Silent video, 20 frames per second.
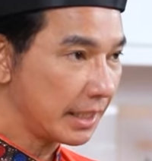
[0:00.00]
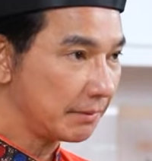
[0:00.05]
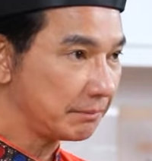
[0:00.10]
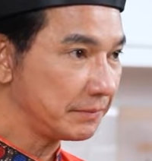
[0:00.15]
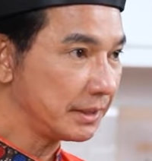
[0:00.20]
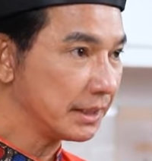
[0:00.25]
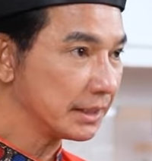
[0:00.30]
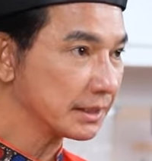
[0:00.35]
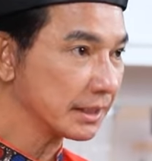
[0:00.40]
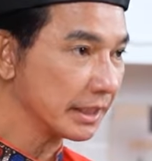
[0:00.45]

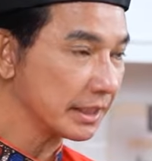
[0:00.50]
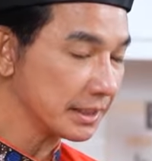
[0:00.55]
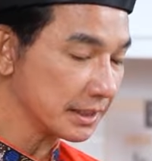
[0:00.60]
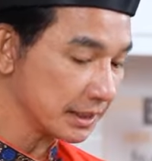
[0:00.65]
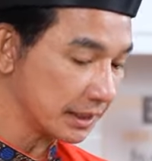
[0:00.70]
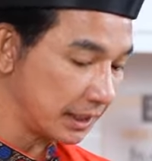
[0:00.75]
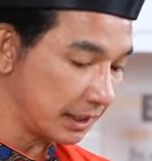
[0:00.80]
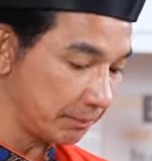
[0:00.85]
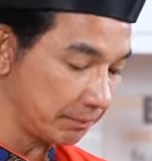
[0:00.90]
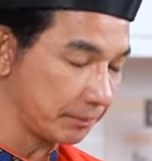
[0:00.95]
ayamnya saya
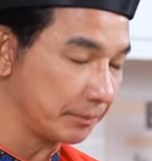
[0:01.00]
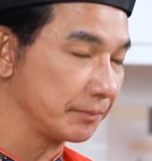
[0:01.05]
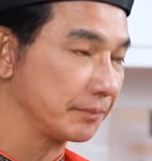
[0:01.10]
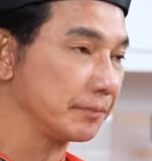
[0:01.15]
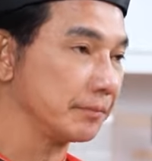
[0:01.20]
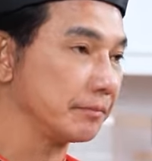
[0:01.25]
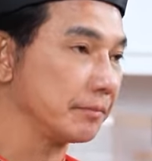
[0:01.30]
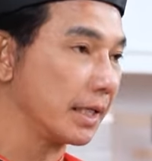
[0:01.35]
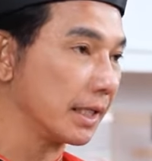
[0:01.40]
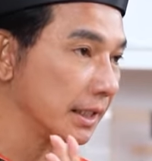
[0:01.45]
skip.
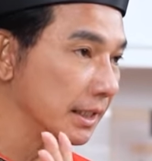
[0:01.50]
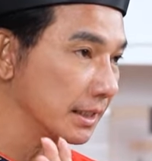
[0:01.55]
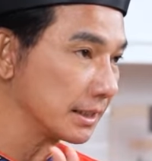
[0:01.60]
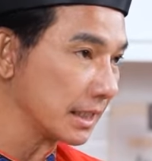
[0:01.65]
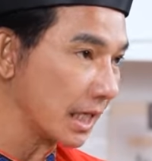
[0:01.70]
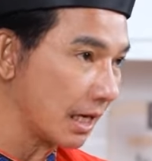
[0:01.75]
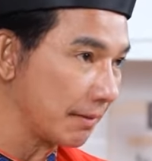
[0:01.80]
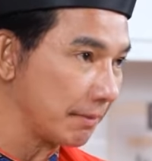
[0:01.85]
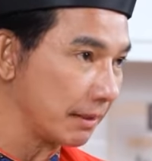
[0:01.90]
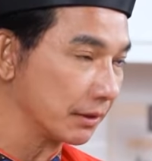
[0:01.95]
Bagi
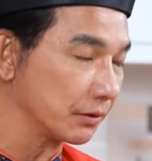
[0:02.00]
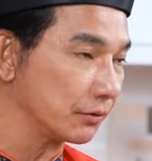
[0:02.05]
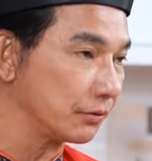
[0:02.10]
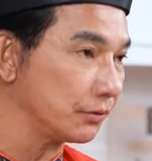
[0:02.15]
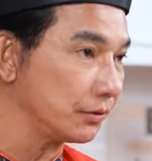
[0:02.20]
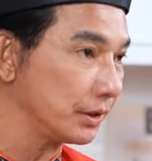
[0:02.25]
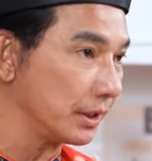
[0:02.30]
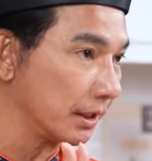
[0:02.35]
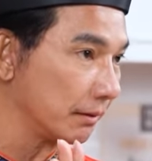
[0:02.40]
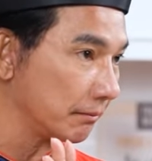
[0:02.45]

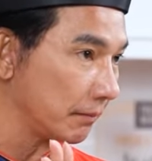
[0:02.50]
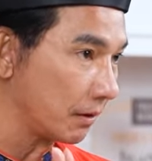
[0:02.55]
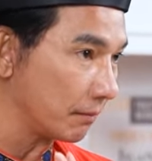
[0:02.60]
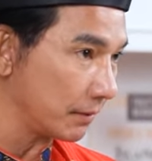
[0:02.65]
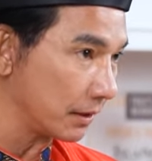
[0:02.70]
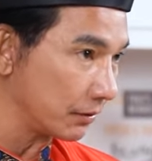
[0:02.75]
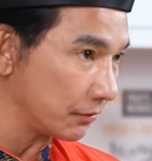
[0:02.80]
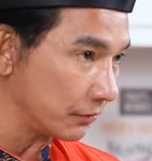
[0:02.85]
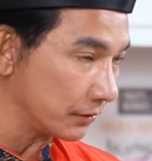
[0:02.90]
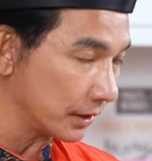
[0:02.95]
sahabatku yang mau
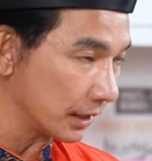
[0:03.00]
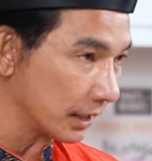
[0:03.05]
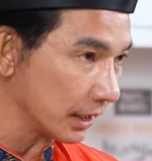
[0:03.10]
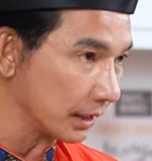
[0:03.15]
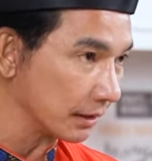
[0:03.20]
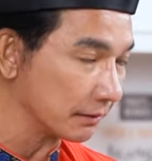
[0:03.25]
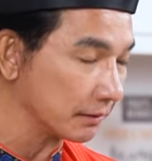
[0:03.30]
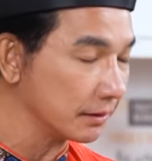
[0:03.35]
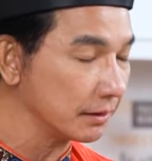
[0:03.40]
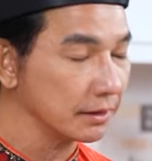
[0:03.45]

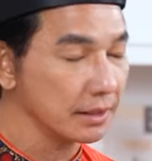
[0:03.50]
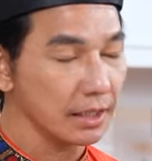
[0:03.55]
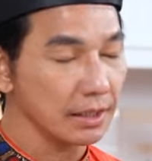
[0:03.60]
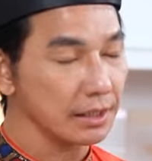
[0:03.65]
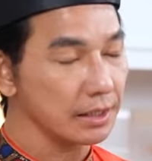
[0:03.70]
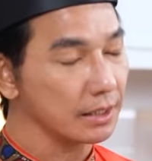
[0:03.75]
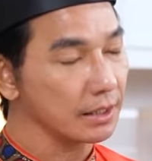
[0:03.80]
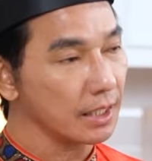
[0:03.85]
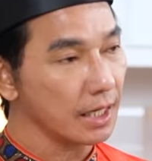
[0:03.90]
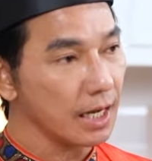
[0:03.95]
menggunakan
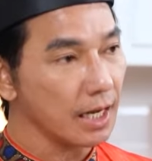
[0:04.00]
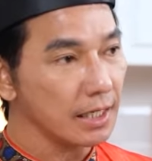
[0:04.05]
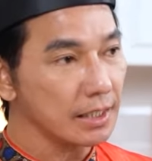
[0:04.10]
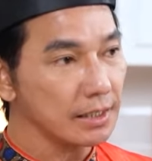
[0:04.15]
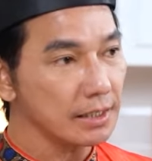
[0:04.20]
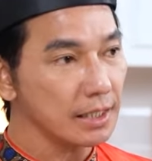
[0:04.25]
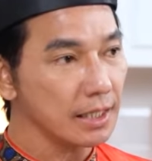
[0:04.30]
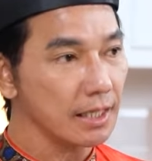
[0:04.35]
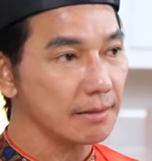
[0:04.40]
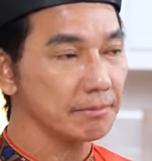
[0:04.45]
daging
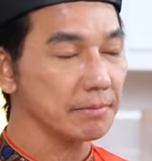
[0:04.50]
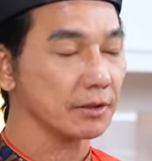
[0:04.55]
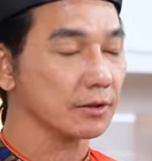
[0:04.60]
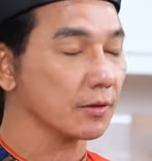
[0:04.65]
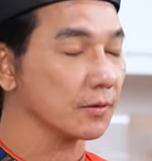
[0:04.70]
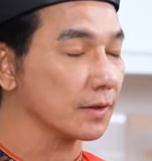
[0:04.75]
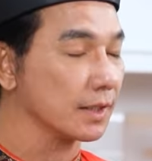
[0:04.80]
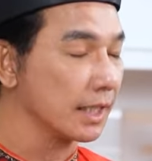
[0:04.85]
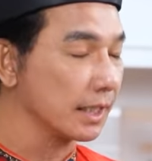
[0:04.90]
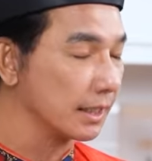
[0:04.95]
ayam
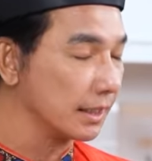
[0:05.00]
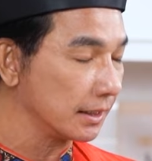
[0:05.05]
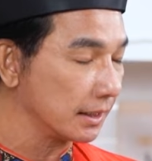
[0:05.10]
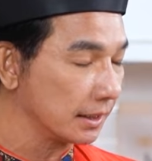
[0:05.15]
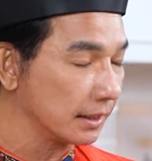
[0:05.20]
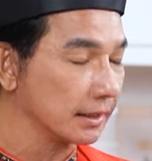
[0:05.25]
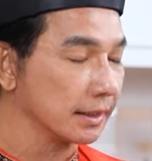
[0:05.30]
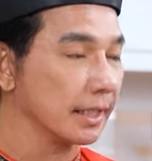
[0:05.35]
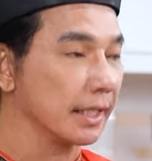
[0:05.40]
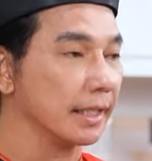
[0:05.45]
atau daging
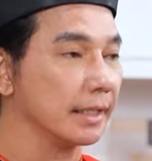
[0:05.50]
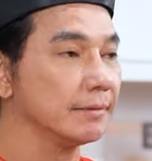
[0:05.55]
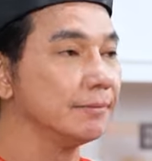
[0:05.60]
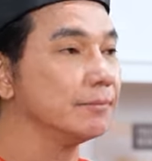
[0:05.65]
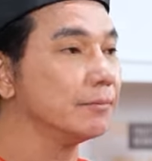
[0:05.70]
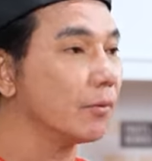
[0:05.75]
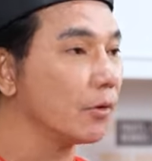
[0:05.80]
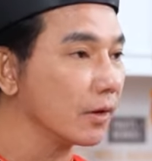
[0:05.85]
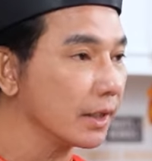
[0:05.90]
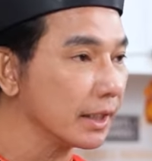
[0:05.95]
yang
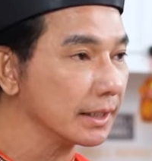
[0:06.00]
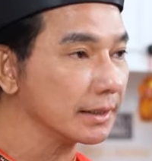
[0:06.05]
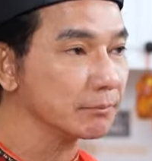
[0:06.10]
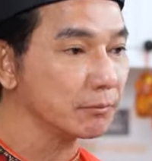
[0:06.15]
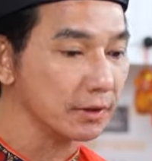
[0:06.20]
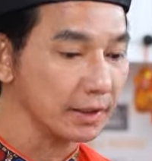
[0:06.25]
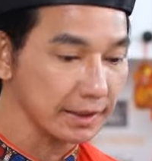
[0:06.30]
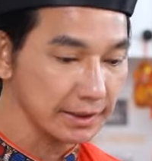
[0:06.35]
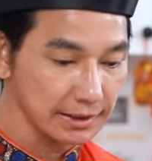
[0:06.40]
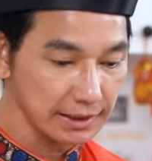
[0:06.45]
lain
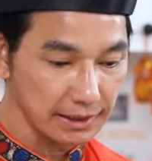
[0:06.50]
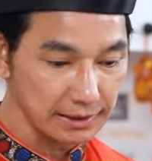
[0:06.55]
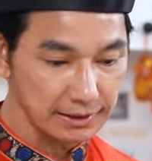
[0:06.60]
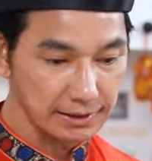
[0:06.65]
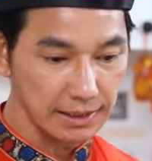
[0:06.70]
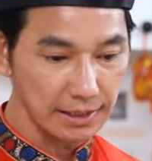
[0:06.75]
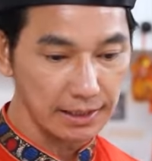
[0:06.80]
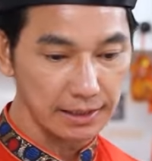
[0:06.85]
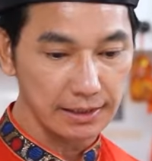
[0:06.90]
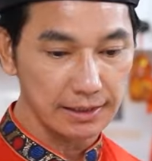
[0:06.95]
boleh-boleh
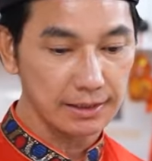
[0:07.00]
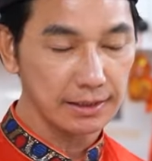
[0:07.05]
saja.